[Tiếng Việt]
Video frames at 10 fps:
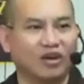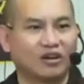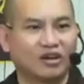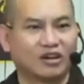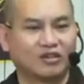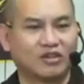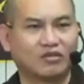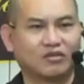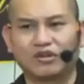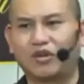là vì cũng phải
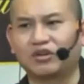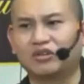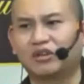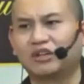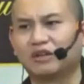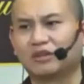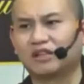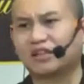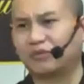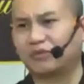khó cho người mà ta giải
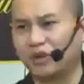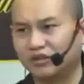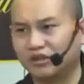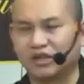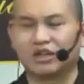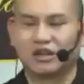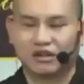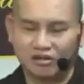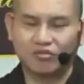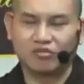quyết thôi thì
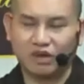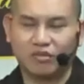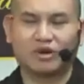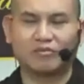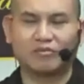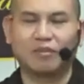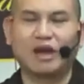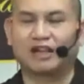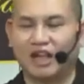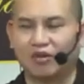cùng nhau là bàn thảo có
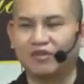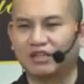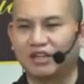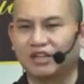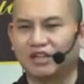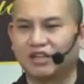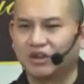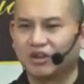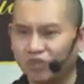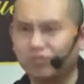việc gì thì cùng đưa
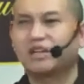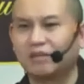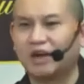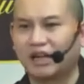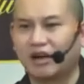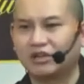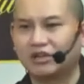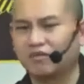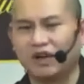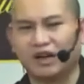ra bàn thảo chứ không
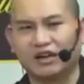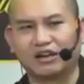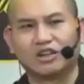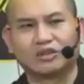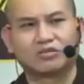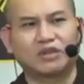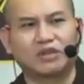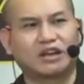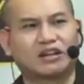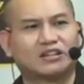phải là chúng ta là
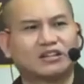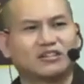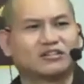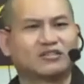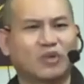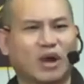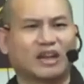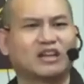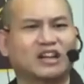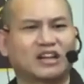ừ, quản lý người
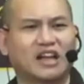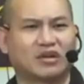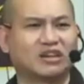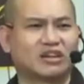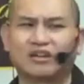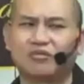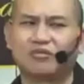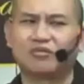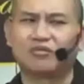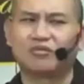này quản lý người kia không có
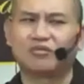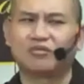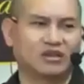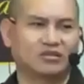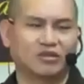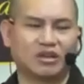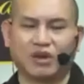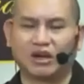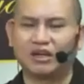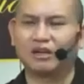chuyện đấy. chúng ta quản lý là
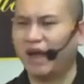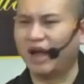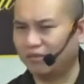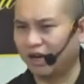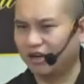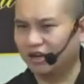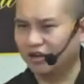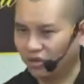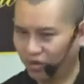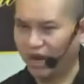ma mà
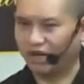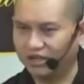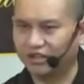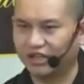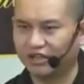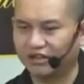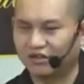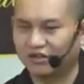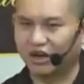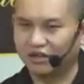quản lý người quản lý
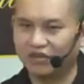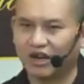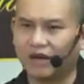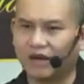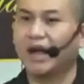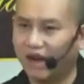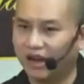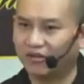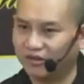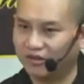việc là ma con nói
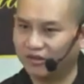trước